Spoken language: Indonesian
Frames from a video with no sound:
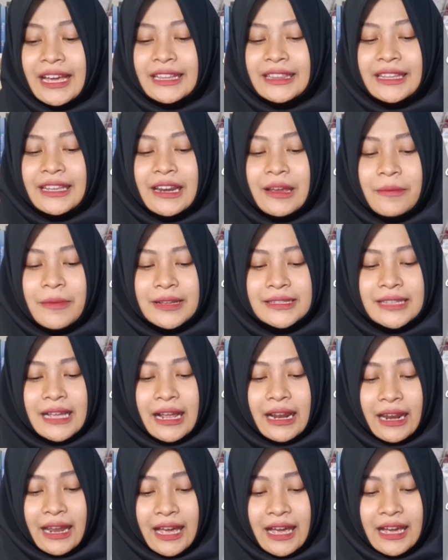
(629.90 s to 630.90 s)
Tidak
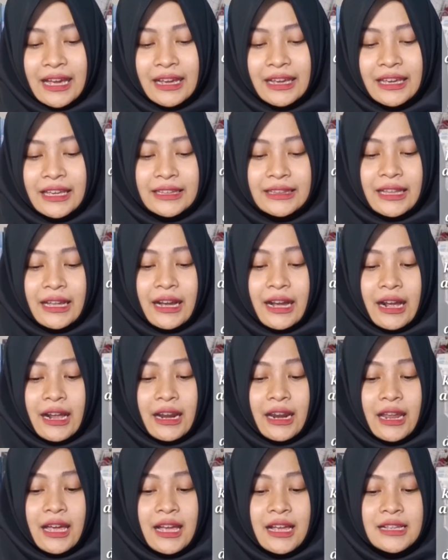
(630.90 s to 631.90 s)
masalah kita
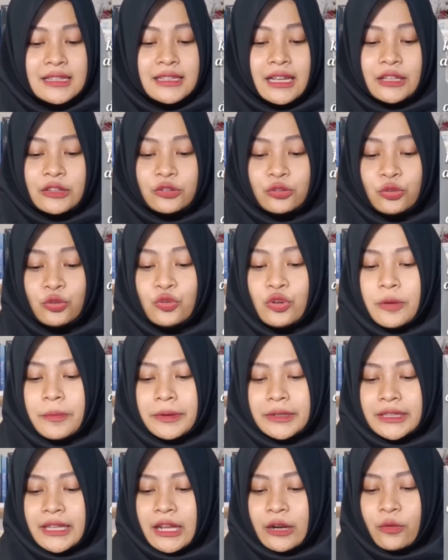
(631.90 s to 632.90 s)
kalah satu dua
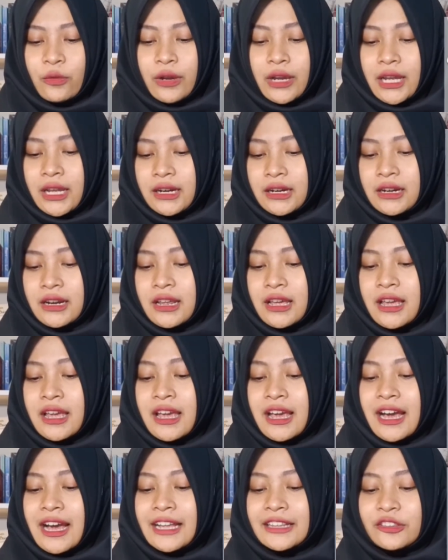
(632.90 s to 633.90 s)
pertarungan
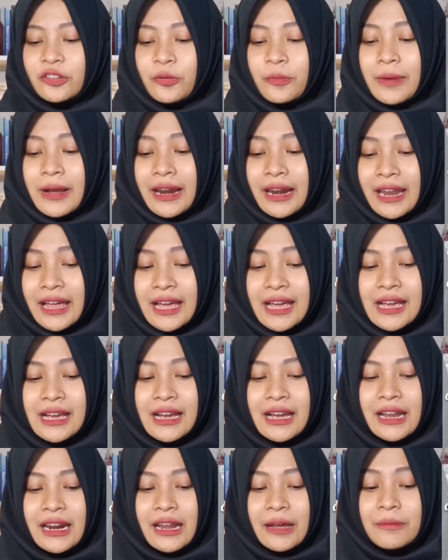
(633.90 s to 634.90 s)
atau malah
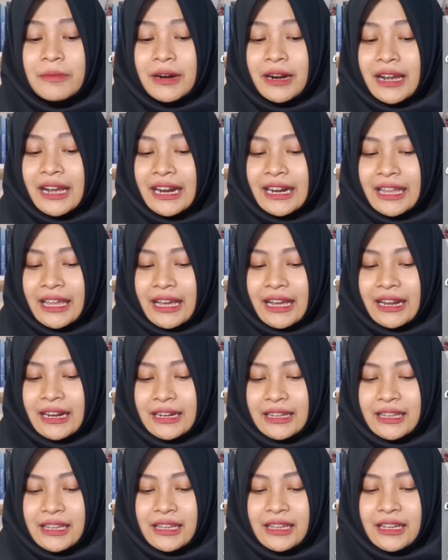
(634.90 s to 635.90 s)
kalah
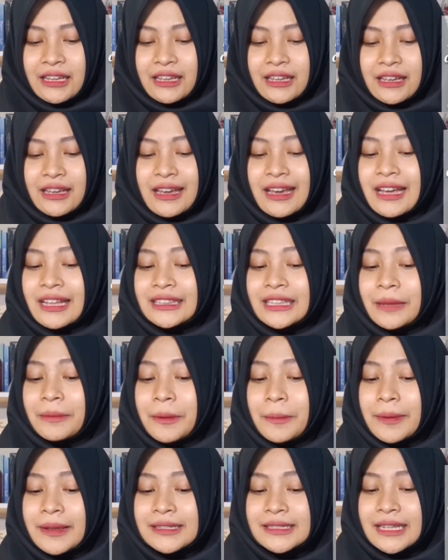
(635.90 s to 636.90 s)
berkali-kali. Tapi
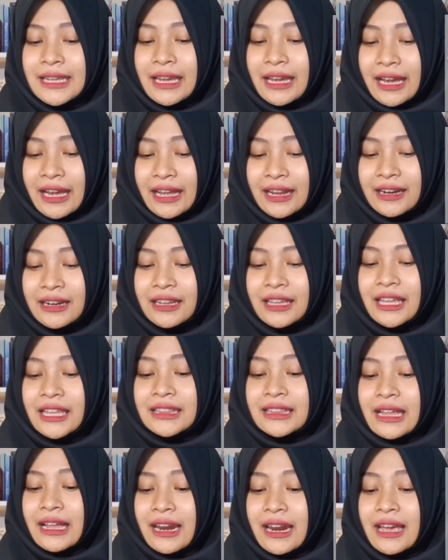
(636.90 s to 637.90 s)
pastikan
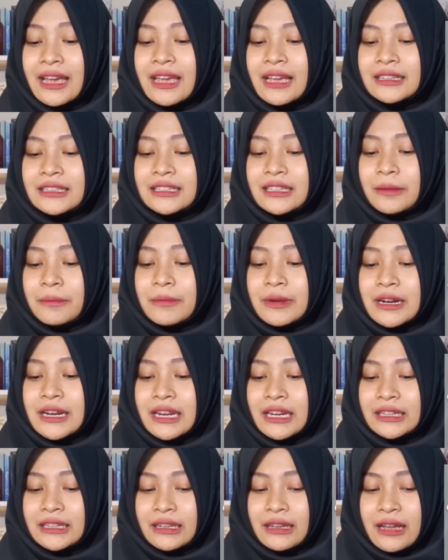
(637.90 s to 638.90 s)
kitalah yang tetap
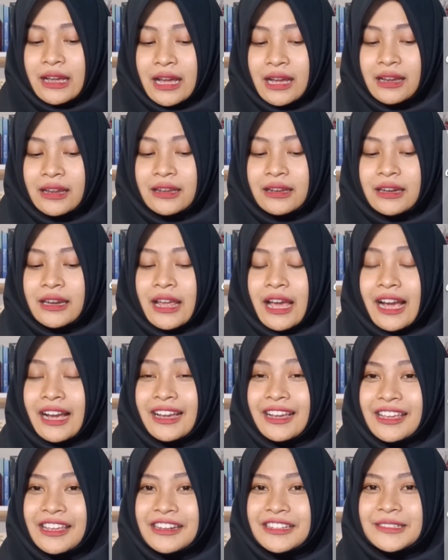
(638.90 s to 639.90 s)
berdiri tegak di
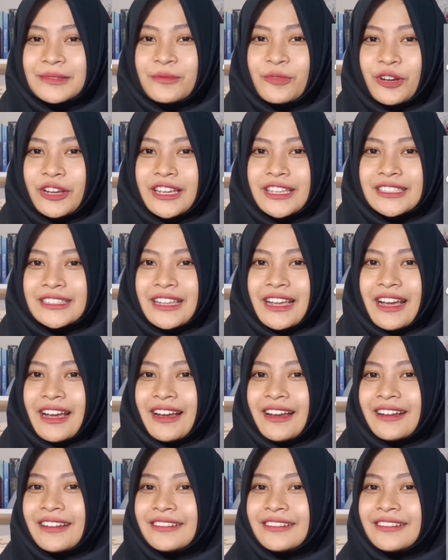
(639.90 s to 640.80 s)
akhir semua kisah.